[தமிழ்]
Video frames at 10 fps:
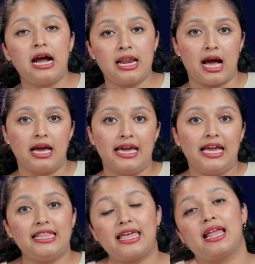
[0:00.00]
ஆனால்
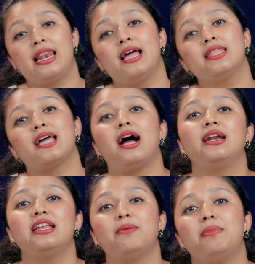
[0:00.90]
இதையெல்லாம்
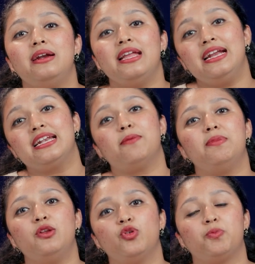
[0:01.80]
தாண்டி நம்ம நீட்
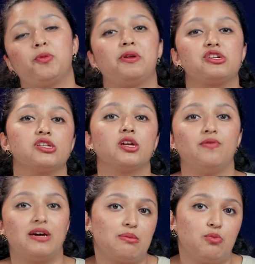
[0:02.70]
அப்படின்னு ஒரு
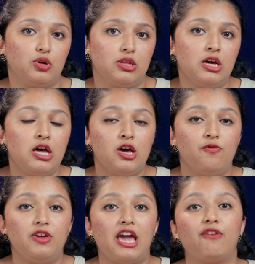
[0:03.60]
ப்ரிப்ரேஷனுக்கு வரும்போது
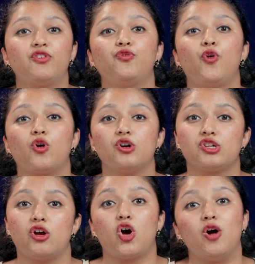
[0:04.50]
வி ஹாவ் டு
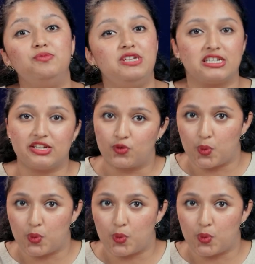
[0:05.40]
ஃபோக்கஸ் ஆன் அப்ஜெக்டிவ்